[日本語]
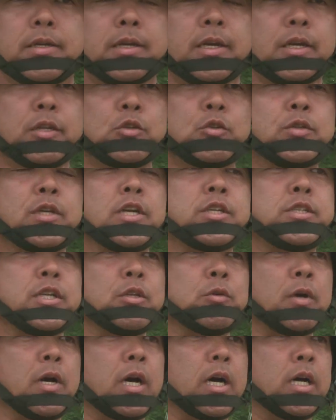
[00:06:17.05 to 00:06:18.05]
えー、入隊し
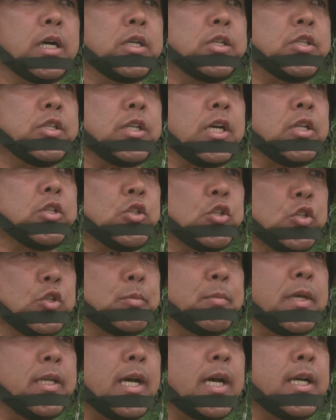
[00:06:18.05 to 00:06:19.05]
たのは4
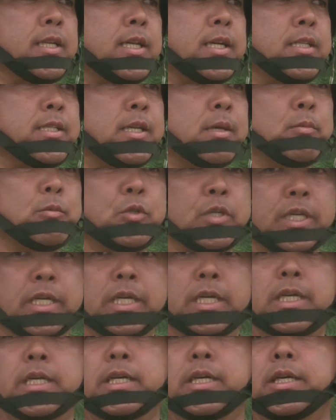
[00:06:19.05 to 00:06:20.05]
月まだ肌寒い、
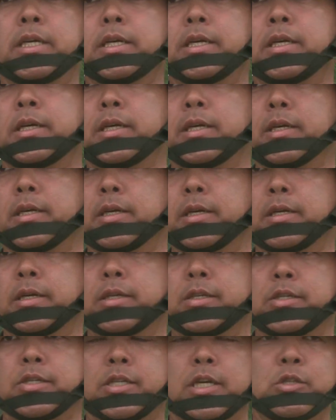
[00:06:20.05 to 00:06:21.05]

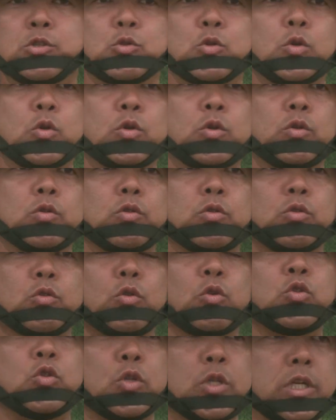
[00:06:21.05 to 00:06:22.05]
えー、4月の
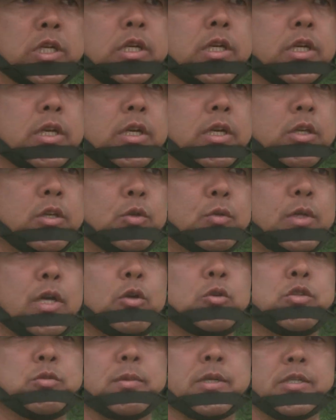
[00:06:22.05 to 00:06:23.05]
当初に、えー、入
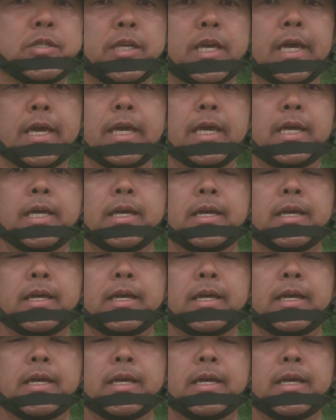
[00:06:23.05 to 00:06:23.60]
隊をしまして、